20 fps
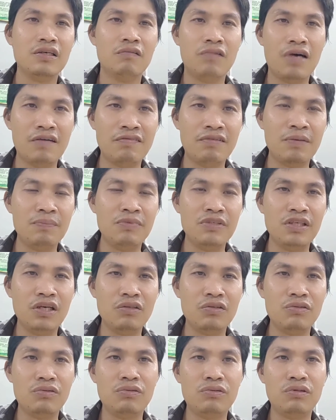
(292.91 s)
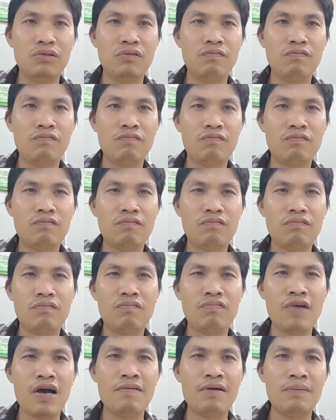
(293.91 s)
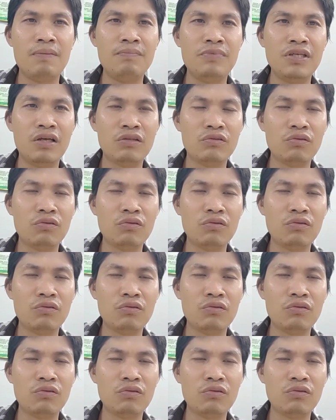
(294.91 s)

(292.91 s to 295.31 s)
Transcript: 挖碗比较挖碗比较